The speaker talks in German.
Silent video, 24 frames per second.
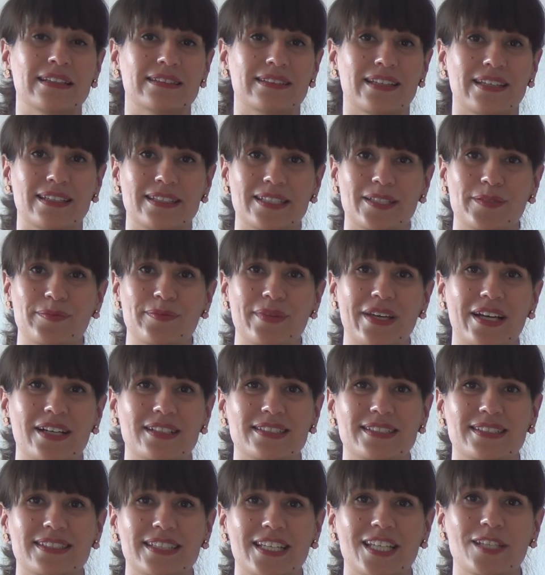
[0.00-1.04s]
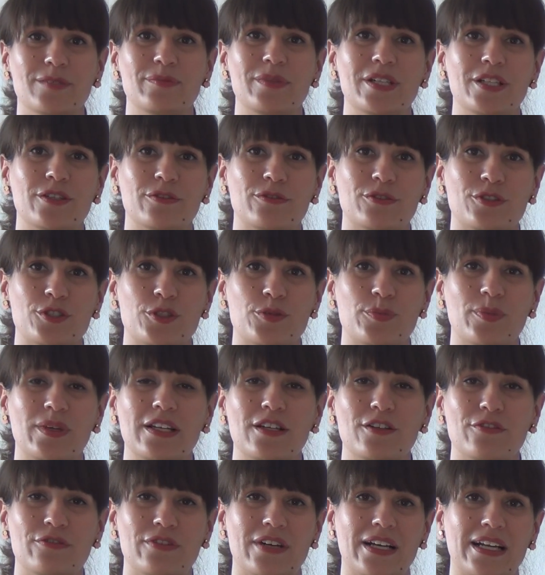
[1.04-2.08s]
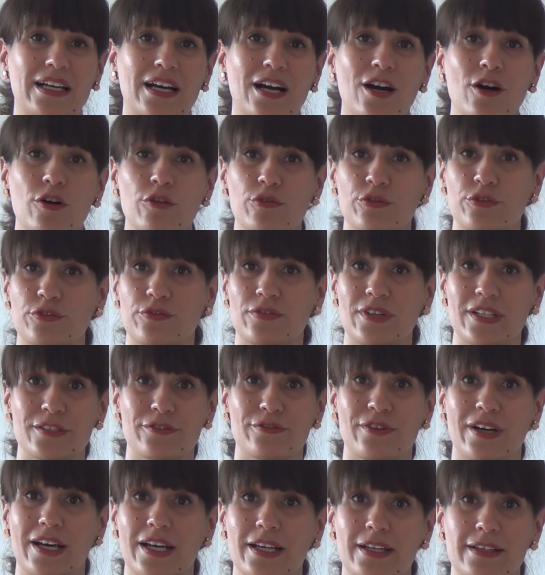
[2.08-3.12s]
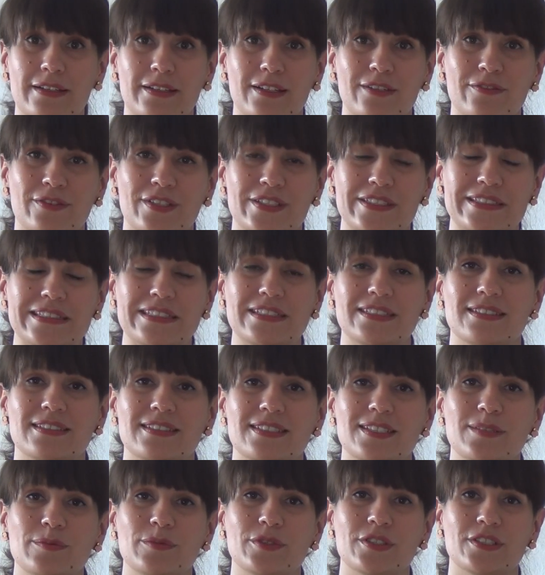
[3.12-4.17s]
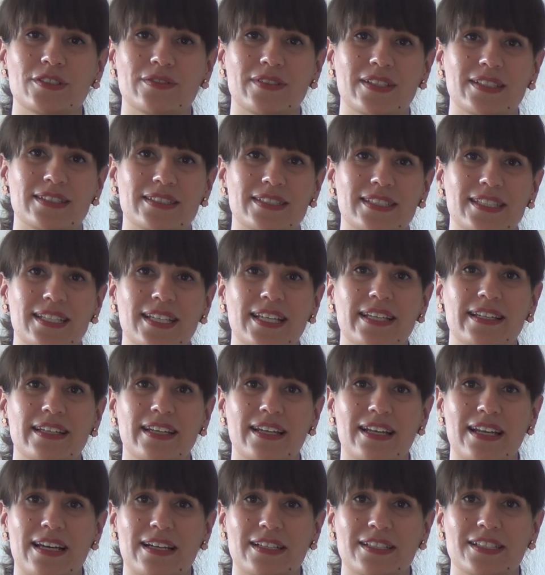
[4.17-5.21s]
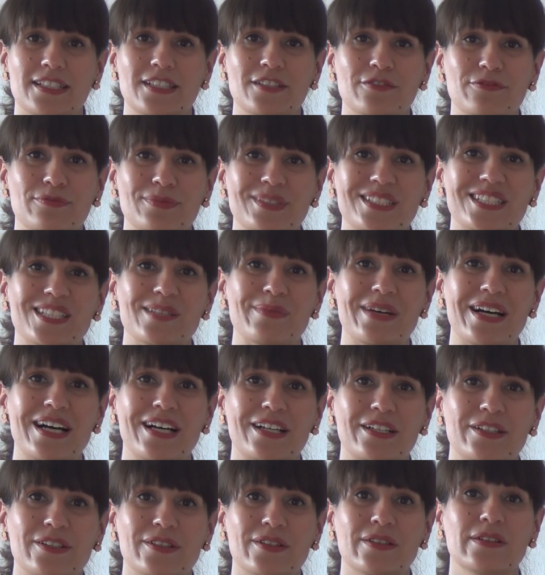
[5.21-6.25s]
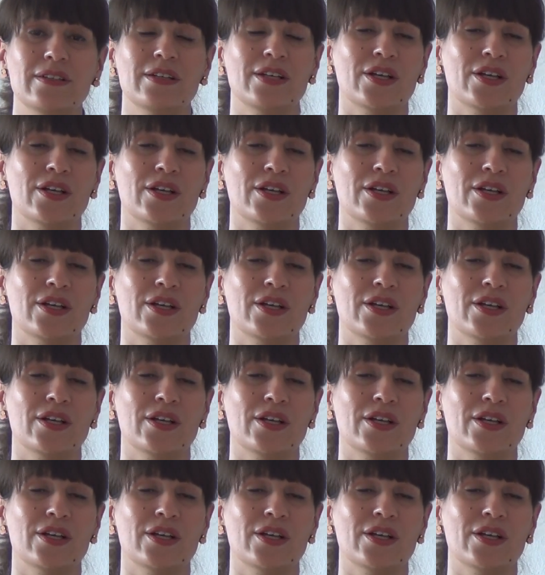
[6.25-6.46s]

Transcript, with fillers: seitdem mehr als 10 Millionen Spiele verkauft weltweit, denn wir sind in 27 Ländern aktiv mit der Marke